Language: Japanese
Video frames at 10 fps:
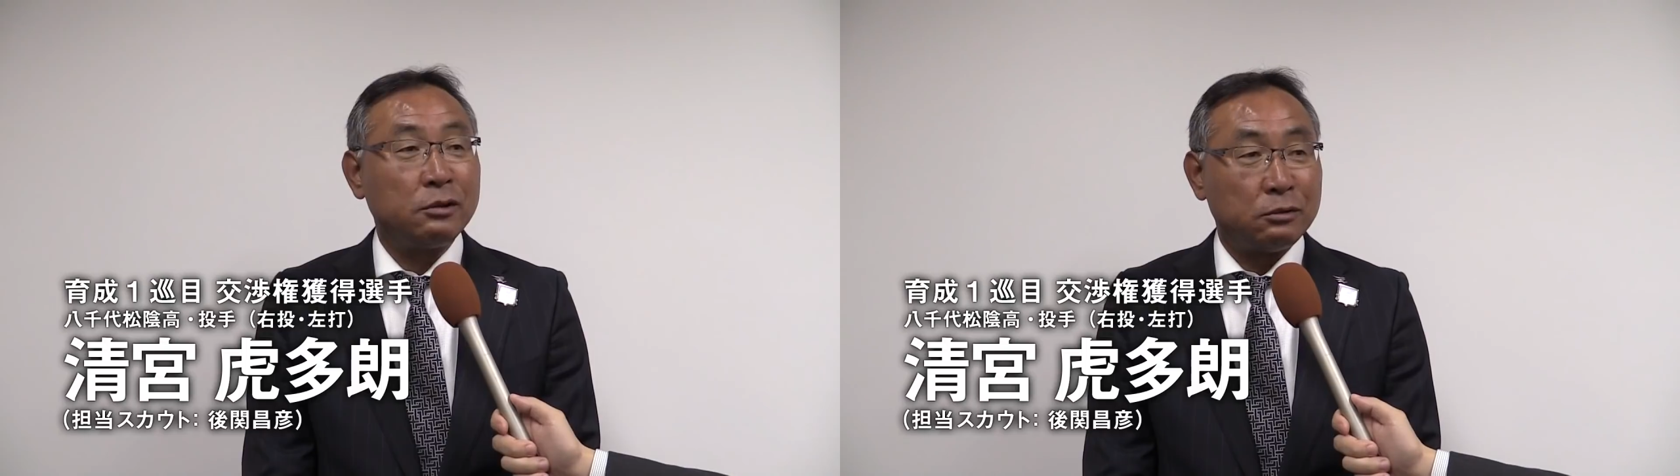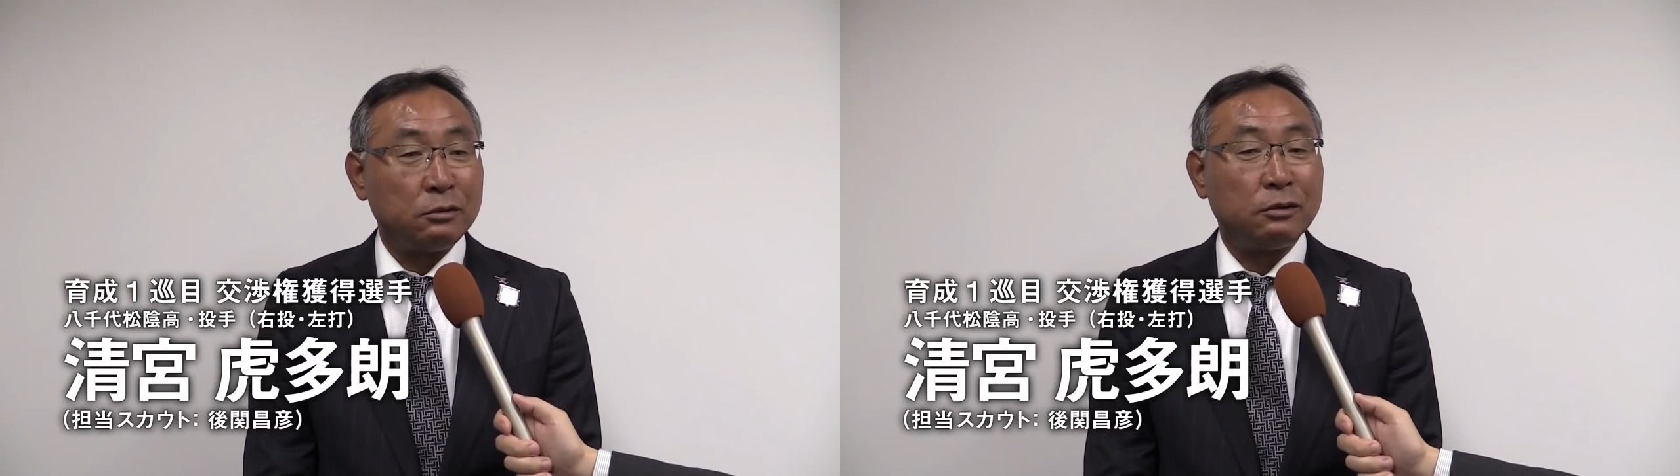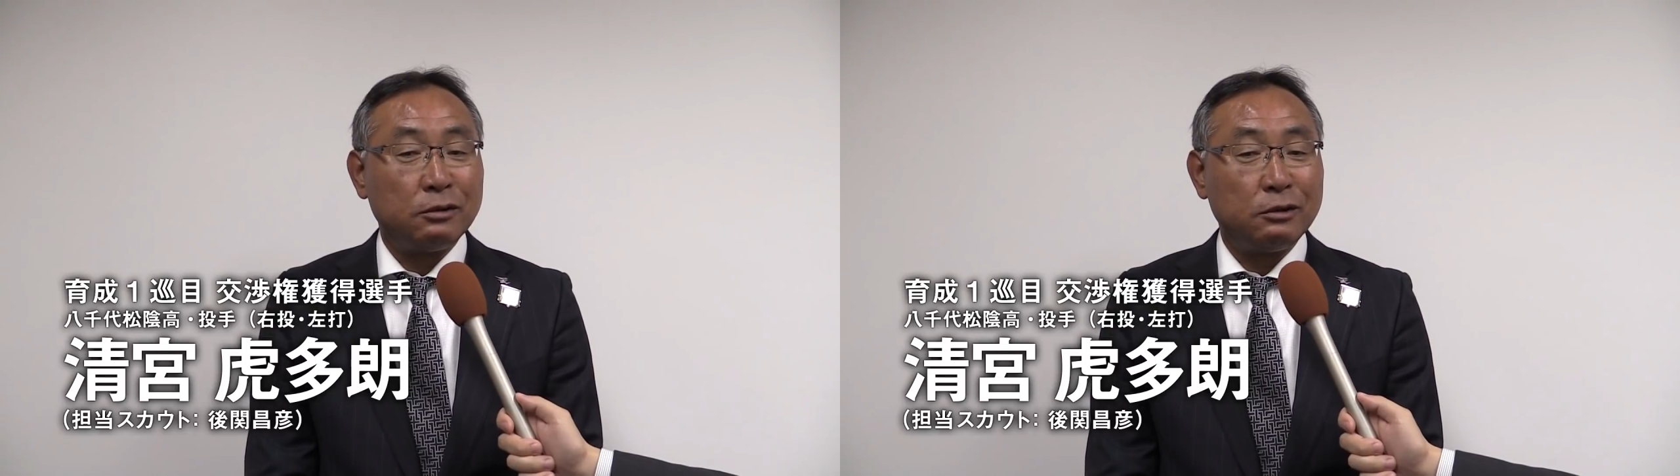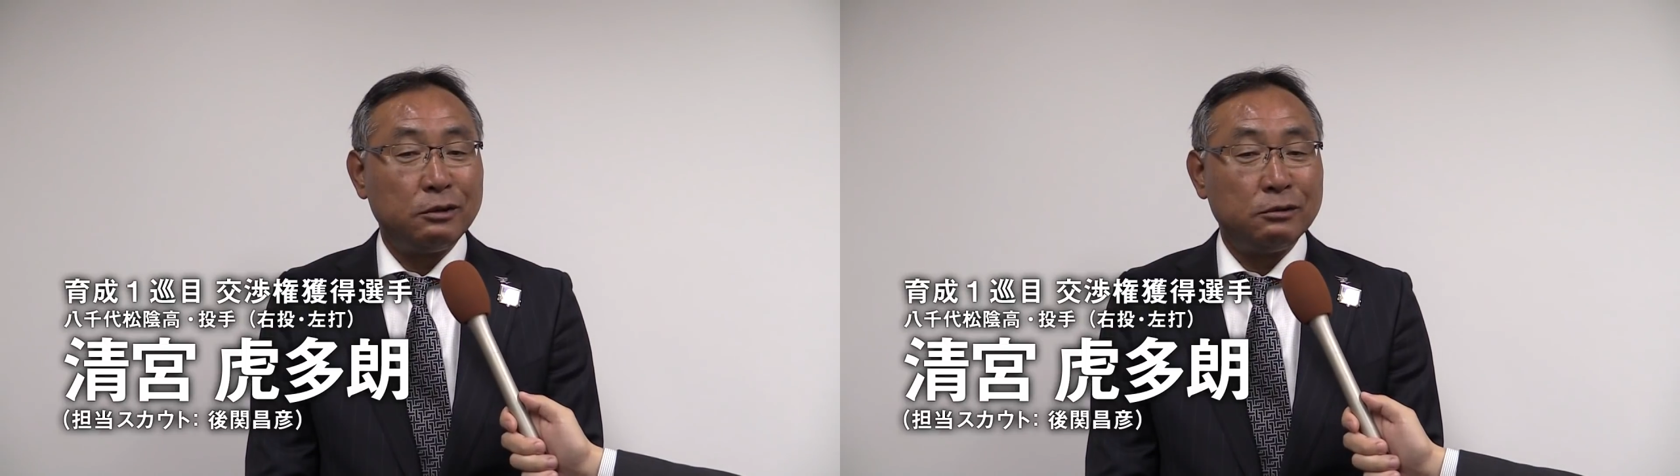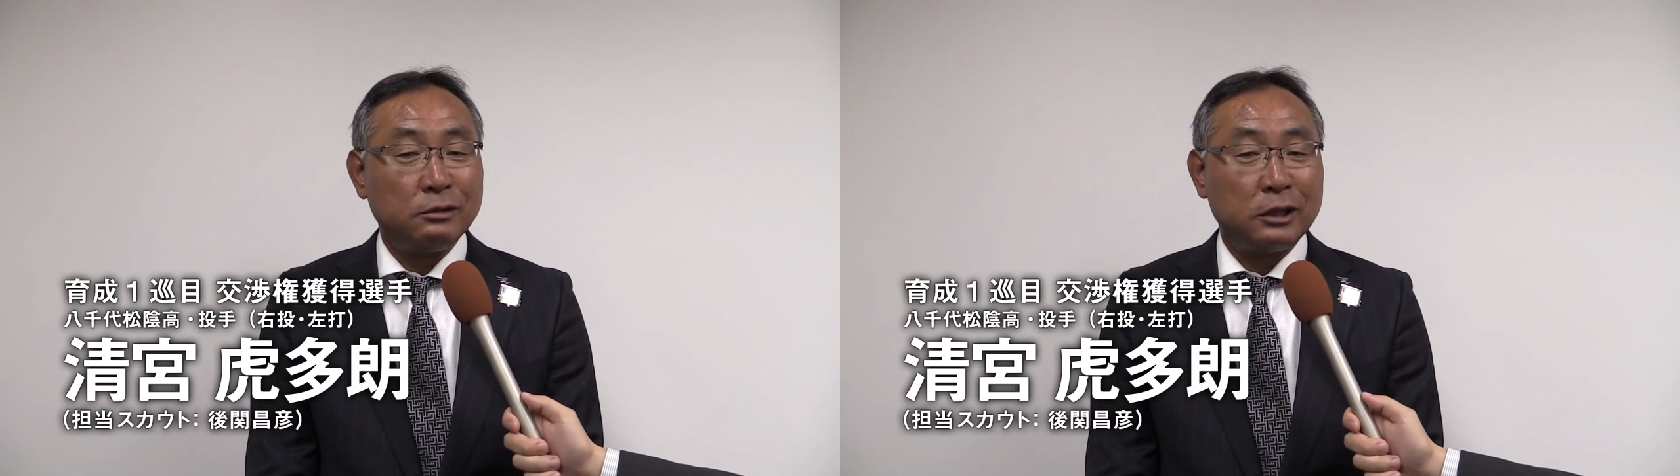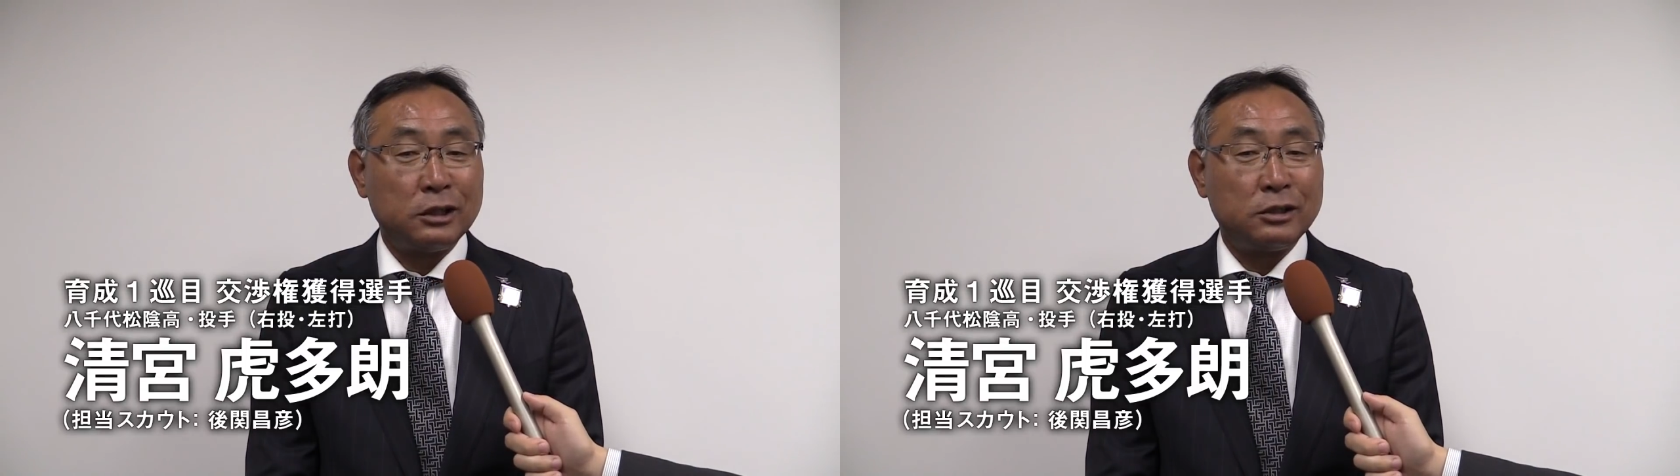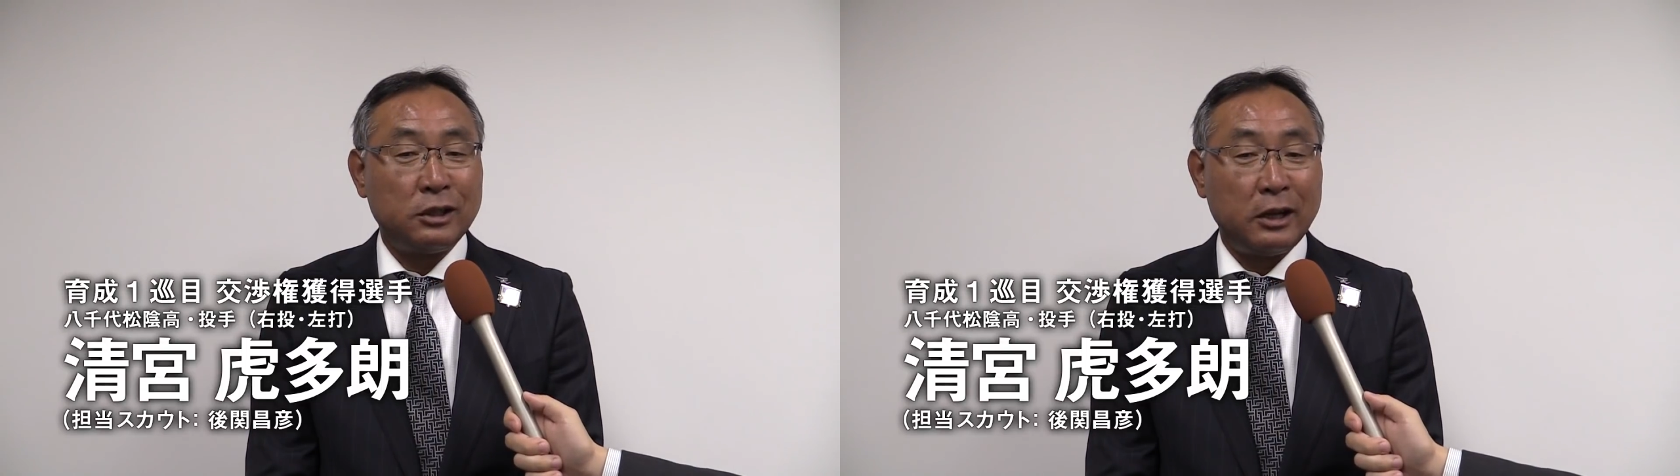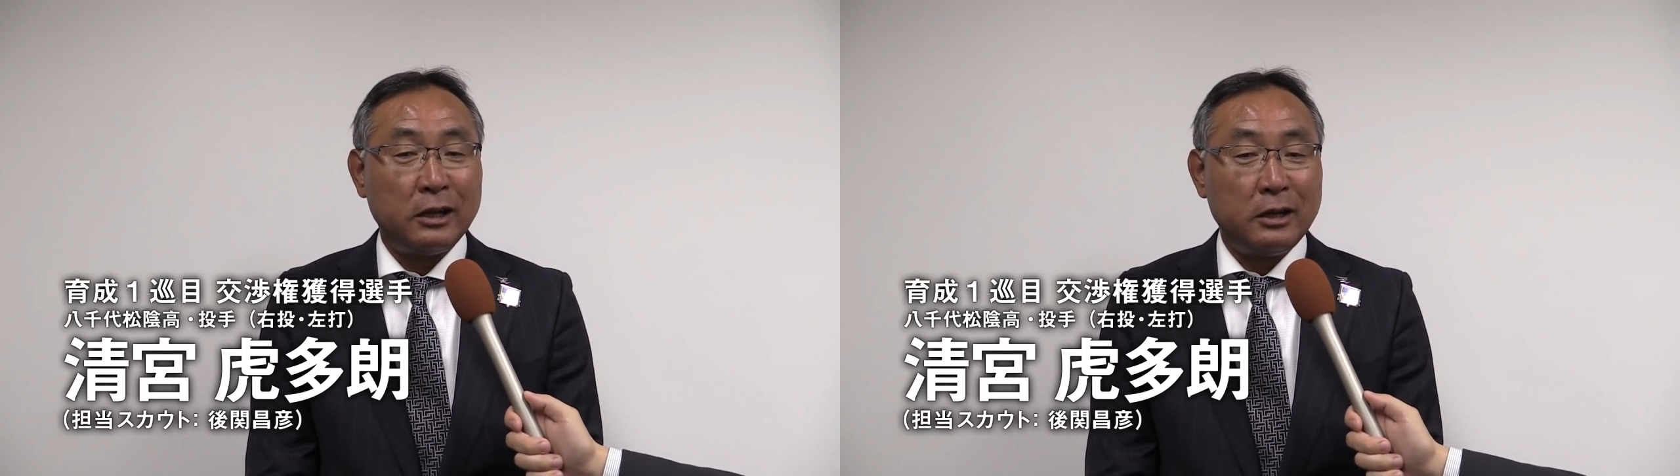キロという形
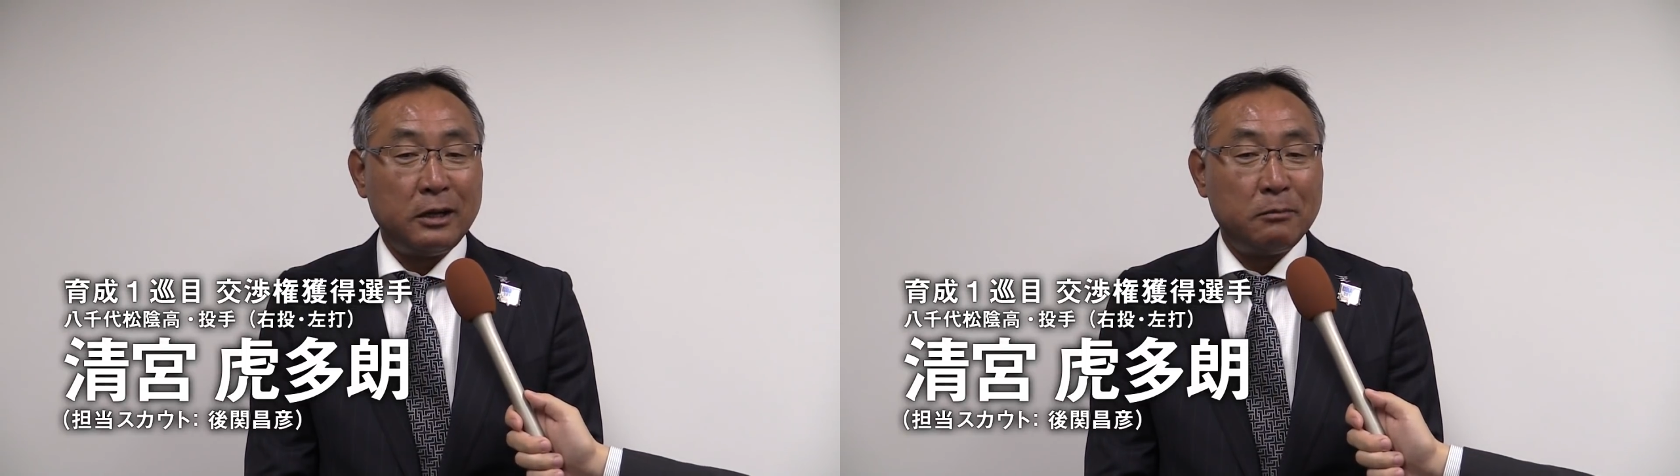で、